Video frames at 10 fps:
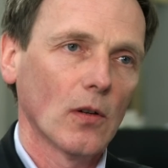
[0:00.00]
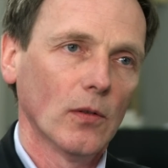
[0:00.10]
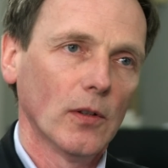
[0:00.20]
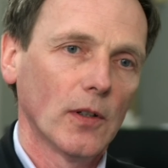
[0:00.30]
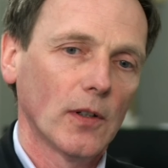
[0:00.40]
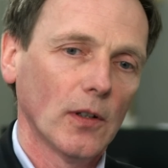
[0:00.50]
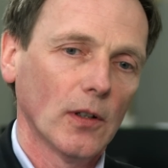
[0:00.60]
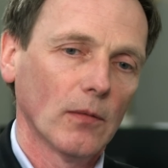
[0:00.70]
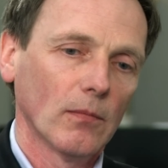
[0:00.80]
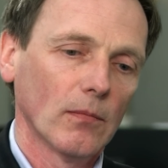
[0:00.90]
Und
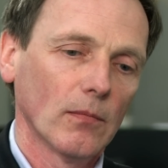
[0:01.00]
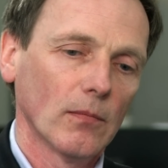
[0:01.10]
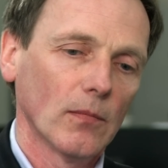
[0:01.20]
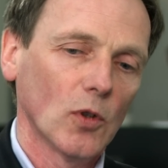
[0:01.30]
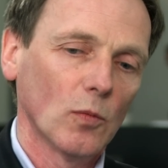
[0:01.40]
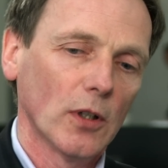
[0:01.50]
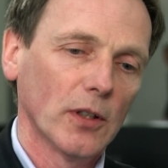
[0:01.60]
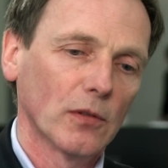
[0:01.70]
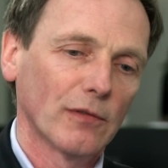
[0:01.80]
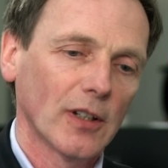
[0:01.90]
ähm, die
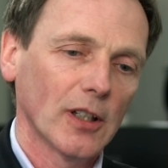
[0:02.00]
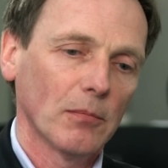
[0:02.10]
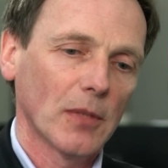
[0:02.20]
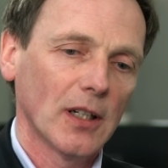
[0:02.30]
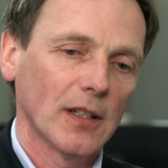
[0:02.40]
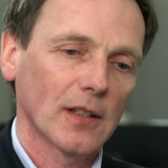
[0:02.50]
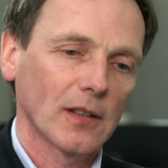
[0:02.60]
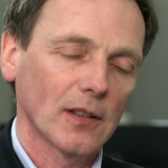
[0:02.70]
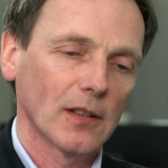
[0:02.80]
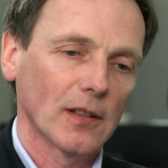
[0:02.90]
Überlegung war eben halt,
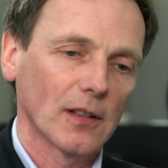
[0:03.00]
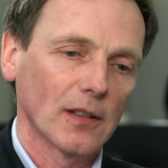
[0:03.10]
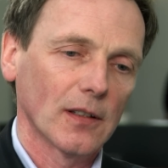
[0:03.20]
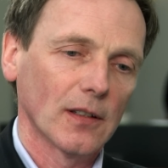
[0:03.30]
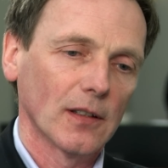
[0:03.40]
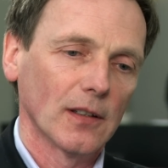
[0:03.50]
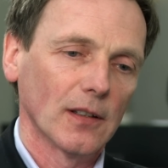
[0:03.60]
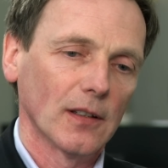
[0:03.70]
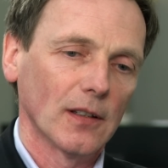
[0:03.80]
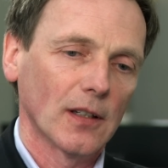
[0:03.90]

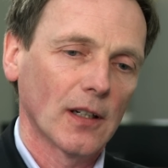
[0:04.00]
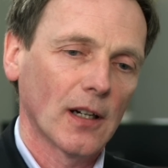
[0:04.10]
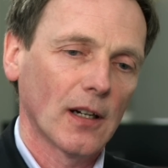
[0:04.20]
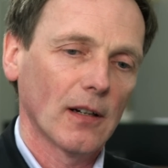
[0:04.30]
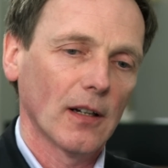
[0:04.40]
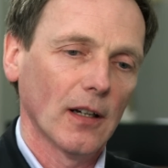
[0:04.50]
da